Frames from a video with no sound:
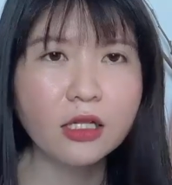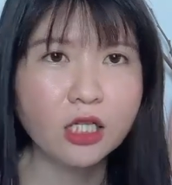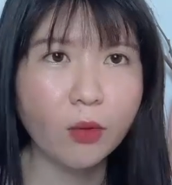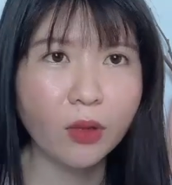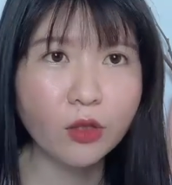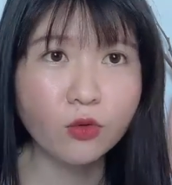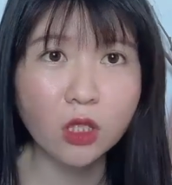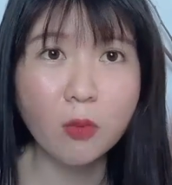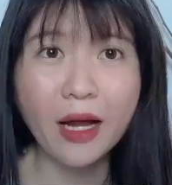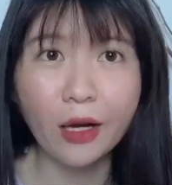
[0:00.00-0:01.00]
trong cái cuộc
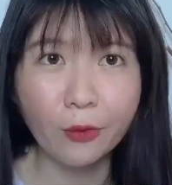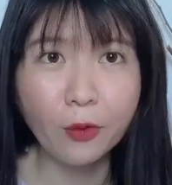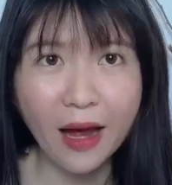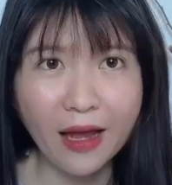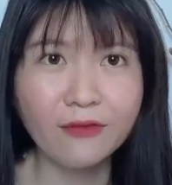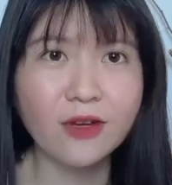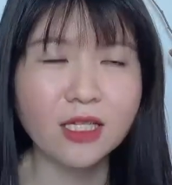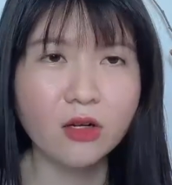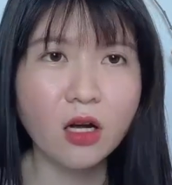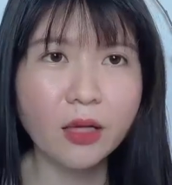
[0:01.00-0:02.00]
sống hàng ngày của bạn và
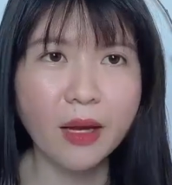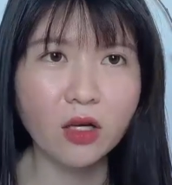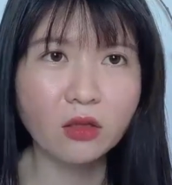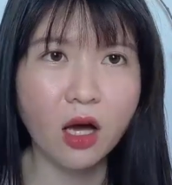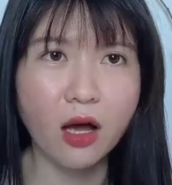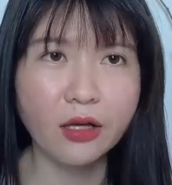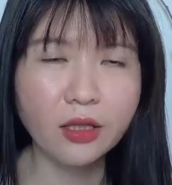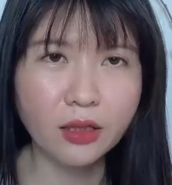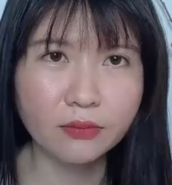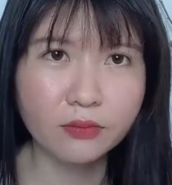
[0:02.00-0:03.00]
sau đó các bạn có thể uh,